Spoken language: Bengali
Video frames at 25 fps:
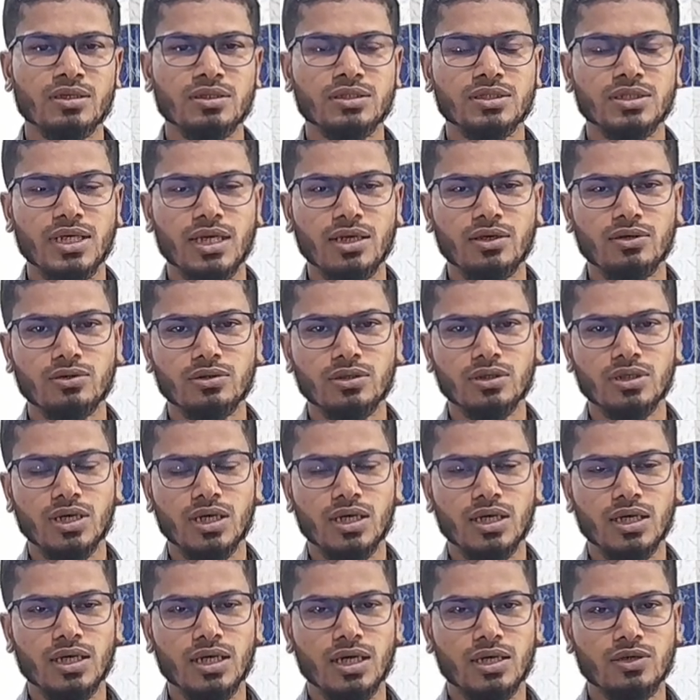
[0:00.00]
যাই হোক
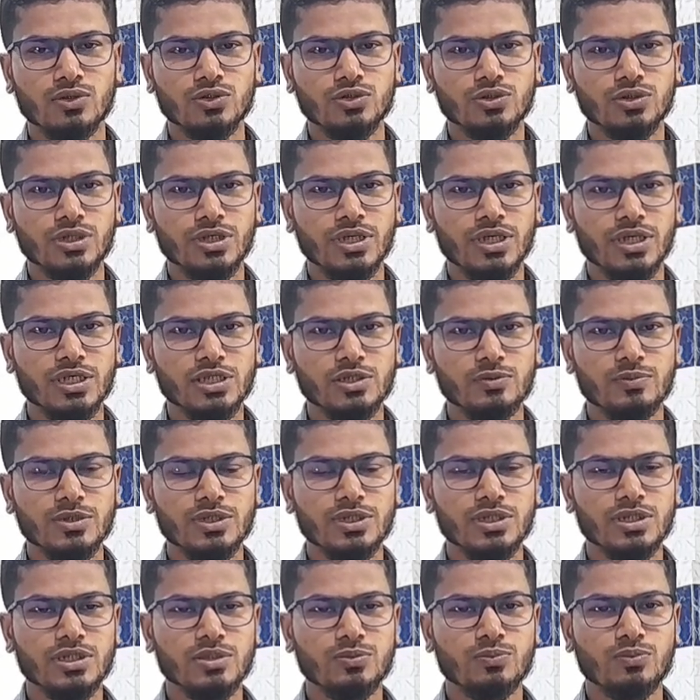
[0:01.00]
কারো যদি
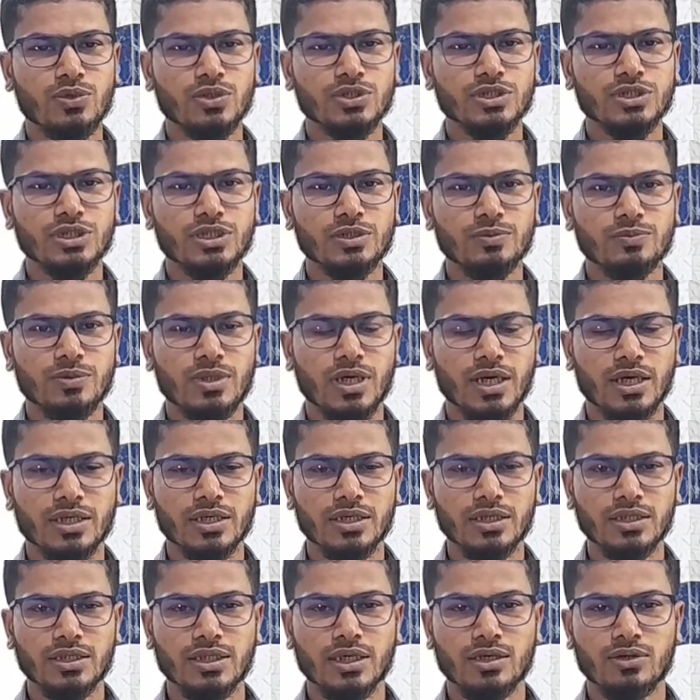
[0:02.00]
এইচবিসিজি পজিটিভ থাকে
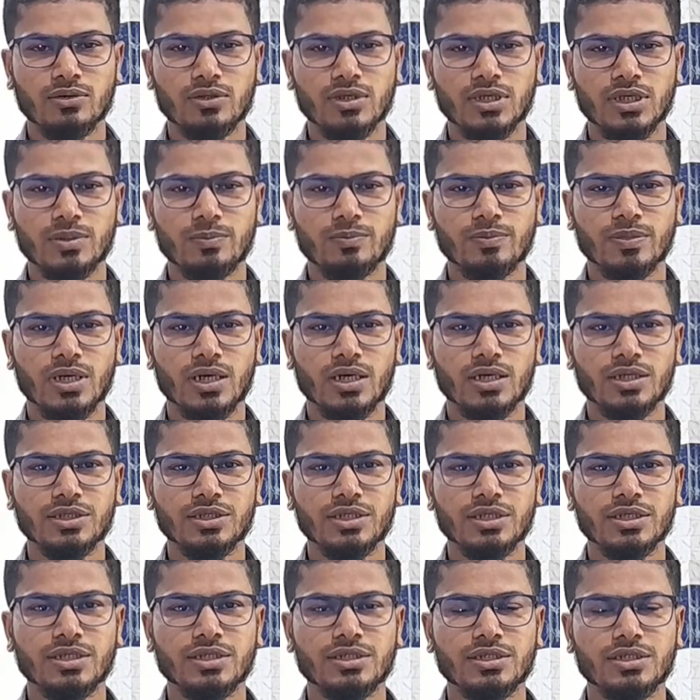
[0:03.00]
তাহলে বা
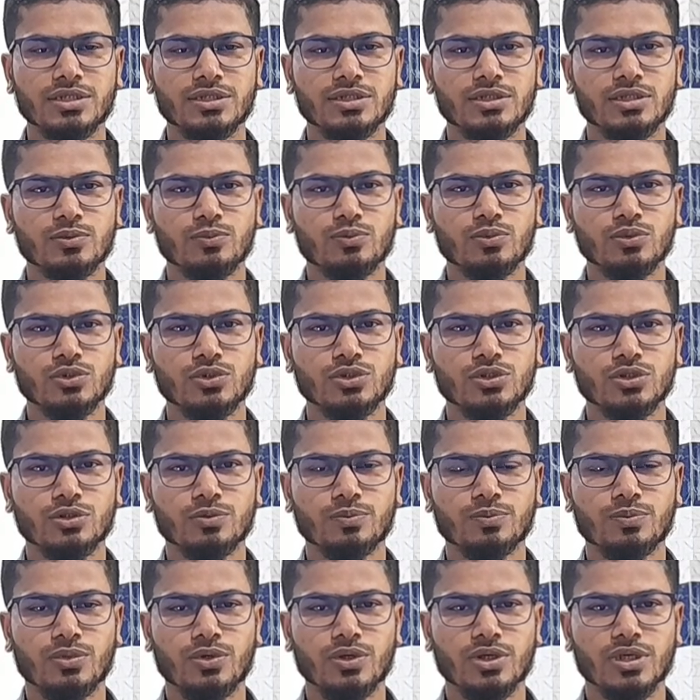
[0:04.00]
ডিএনএ টেস্টের প্রয়োজন
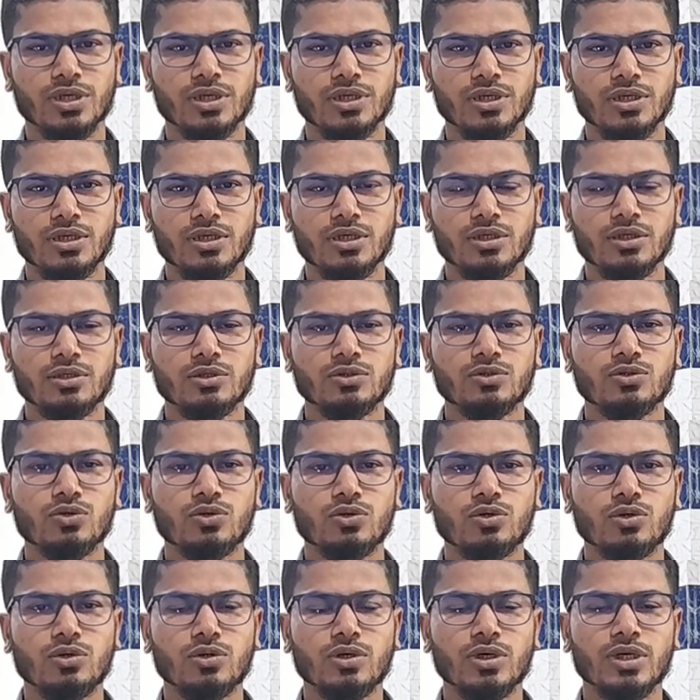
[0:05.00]
পড়ে তো
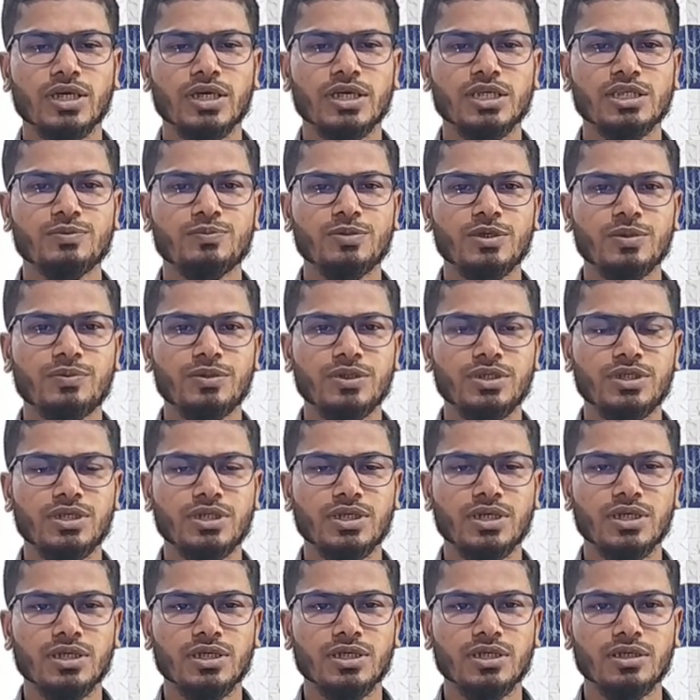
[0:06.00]
এইচবিভি
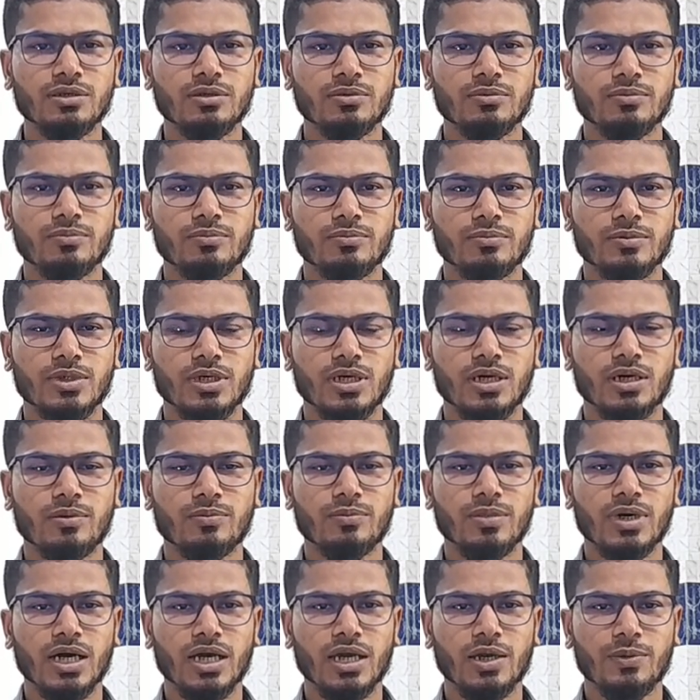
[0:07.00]
ডিএনএ
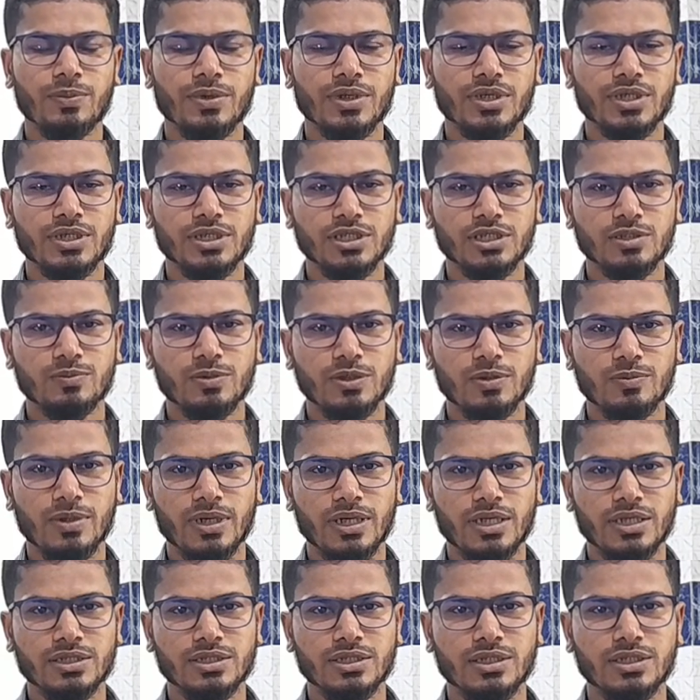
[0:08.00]
বা হেপাটাইটিস বি
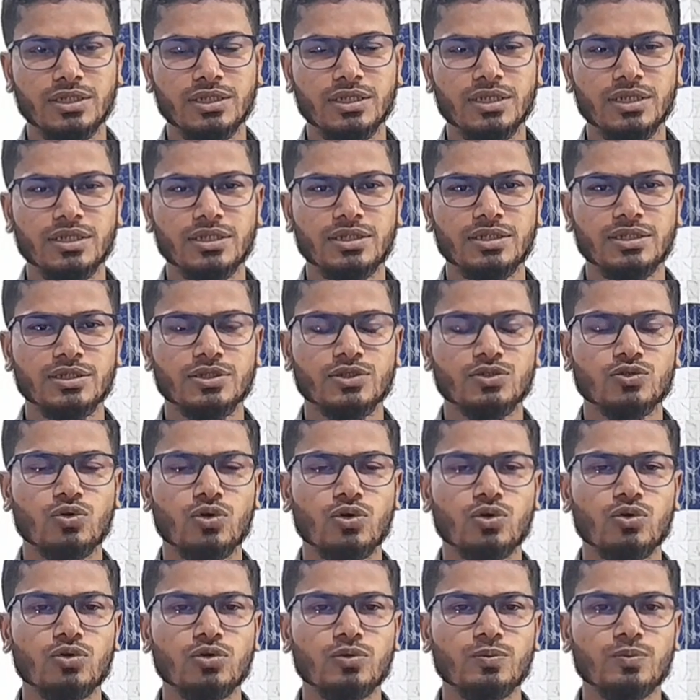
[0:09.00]
ভাইরাসের ডিএনএ টেস্ট
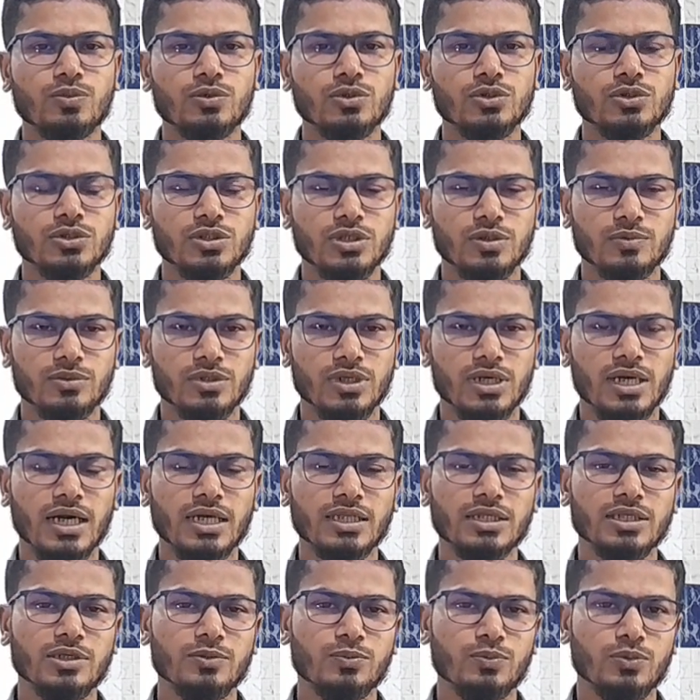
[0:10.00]
কখন প্রয়োজন এবং
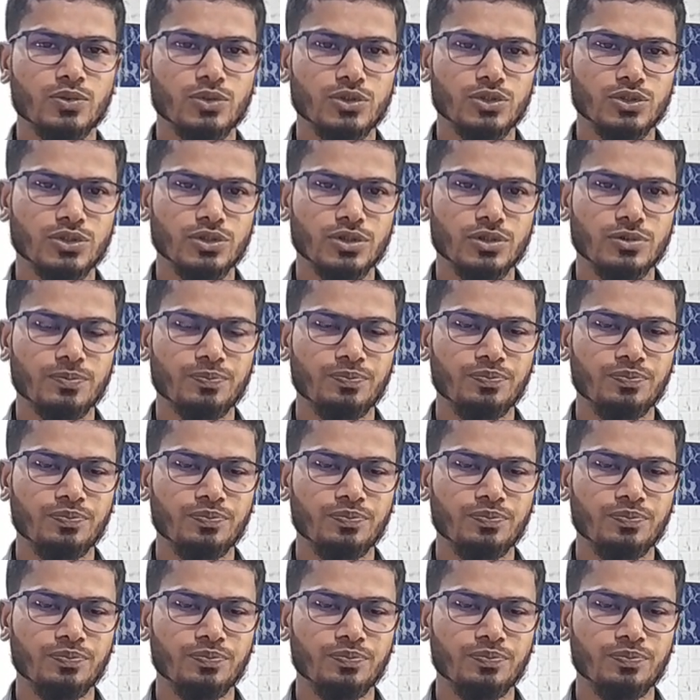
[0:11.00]
কাদের প্রয়োজন